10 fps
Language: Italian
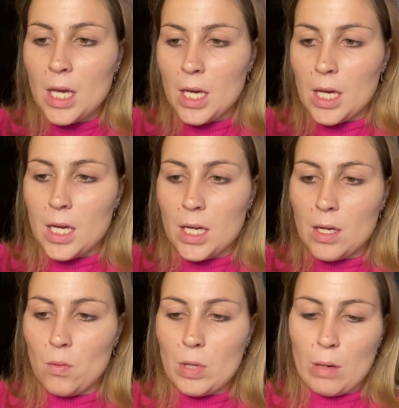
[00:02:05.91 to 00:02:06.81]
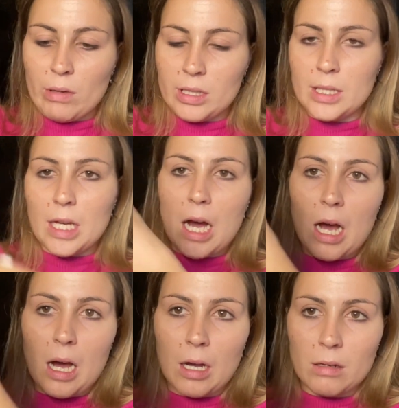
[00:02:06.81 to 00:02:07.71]
eh, una
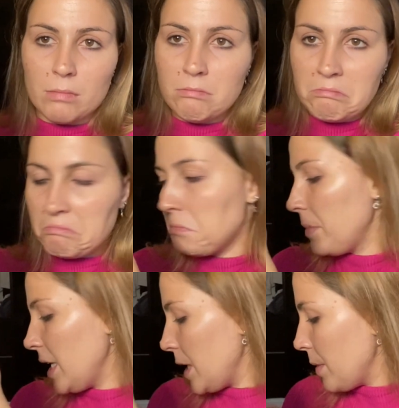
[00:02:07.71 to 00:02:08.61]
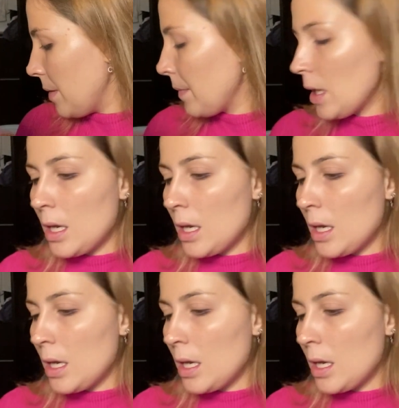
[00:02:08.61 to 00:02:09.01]
quantità minima,